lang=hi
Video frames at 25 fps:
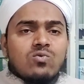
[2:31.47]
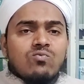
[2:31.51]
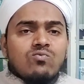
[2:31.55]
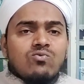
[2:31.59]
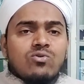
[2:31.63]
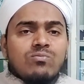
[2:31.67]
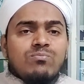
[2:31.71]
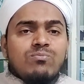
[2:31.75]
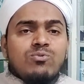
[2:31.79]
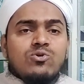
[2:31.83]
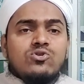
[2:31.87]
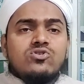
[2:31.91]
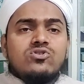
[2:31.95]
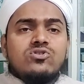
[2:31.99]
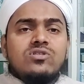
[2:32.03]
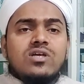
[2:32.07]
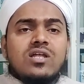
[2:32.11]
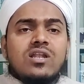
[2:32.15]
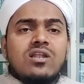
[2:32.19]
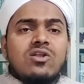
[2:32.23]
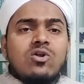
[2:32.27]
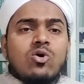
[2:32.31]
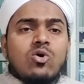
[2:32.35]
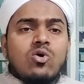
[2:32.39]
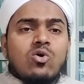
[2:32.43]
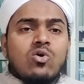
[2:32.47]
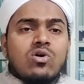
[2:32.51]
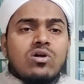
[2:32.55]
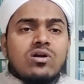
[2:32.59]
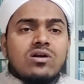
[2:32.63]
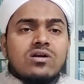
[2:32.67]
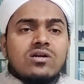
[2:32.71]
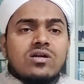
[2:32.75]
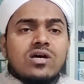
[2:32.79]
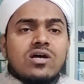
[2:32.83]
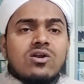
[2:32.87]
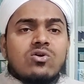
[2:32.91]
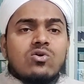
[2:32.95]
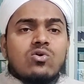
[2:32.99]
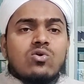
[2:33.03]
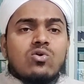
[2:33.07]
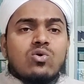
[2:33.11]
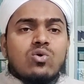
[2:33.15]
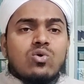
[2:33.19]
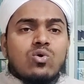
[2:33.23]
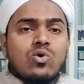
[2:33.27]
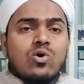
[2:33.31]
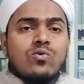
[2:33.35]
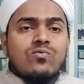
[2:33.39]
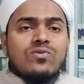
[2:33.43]
वो बुजदिल और डर और
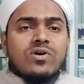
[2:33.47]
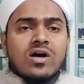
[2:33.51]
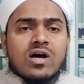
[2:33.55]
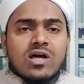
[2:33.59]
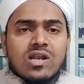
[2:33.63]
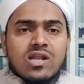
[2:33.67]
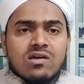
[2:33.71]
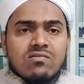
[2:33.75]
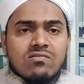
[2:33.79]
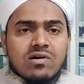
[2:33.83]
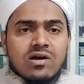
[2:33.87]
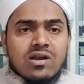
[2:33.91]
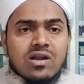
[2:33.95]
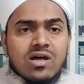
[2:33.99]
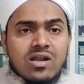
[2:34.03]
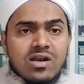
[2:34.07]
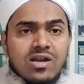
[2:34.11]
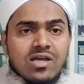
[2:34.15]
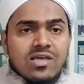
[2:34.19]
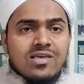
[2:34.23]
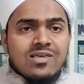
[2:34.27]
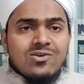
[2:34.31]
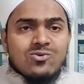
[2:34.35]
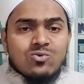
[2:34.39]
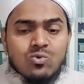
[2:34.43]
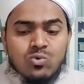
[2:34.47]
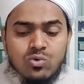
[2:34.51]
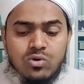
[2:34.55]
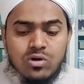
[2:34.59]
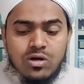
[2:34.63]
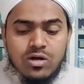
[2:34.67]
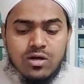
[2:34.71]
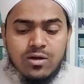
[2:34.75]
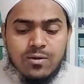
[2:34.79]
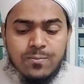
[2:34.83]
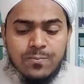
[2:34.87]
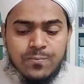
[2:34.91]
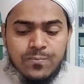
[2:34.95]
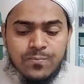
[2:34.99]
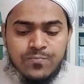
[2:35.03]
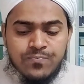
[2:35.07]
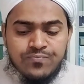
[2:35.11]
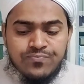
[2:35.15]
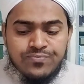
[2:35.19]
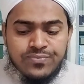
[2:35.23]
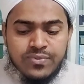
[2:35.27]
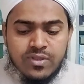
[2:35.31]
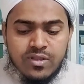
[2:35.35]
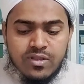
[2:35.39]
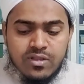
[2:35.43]
खौफ खाने वाला नहीं होगा
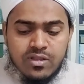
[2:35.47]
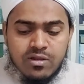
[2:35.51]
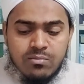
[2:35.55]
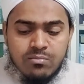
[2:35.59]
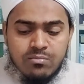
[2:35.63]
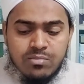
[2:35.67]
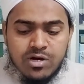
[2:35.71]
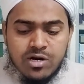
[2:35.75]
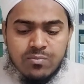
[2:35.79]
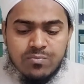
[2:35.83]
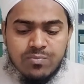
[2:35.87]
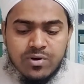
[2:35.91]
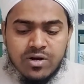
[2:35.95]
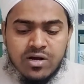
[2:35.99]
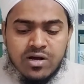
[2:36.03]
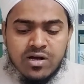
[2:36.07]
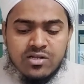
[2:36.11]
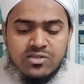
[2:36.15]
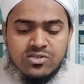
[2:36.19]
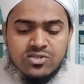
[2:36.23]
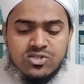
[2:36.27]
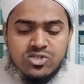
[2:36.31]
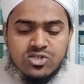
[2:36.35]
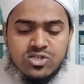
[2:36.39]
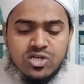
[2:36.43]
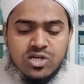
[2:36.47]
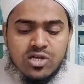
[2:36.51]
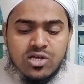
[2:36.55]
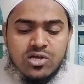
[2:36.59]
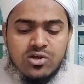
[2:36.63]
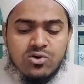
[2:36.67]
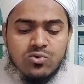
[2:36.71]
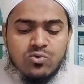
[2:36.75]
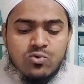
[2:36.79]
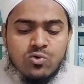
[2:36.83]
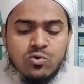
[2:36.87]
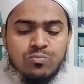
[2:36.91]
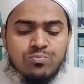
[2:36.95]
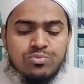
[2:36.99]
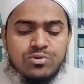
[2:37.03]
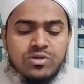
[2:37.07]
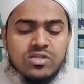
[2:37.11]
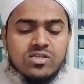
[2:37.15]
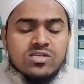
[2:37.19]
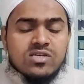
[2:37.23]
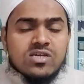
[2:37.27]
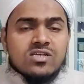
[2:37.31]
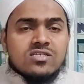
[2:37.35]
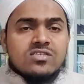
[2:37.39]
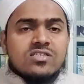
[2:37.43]
नंबर पाँच शेर को
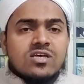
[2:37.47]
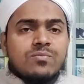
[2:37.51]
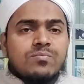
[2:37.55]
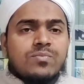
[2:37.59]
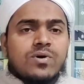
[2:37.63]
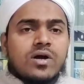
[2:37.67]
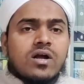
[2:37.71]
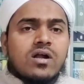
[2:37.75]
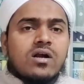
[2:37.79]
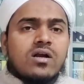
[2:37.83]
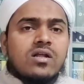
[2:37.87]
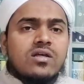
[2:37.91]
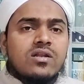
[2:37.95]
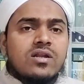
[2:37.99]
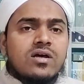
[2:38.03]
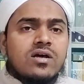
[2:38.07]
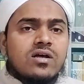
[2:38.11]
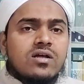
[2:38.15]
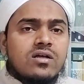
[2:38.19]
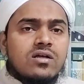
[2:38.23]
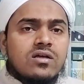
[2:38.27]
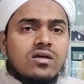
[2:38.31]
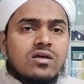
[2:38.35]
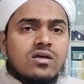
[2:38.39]
पीछे से पकड़ना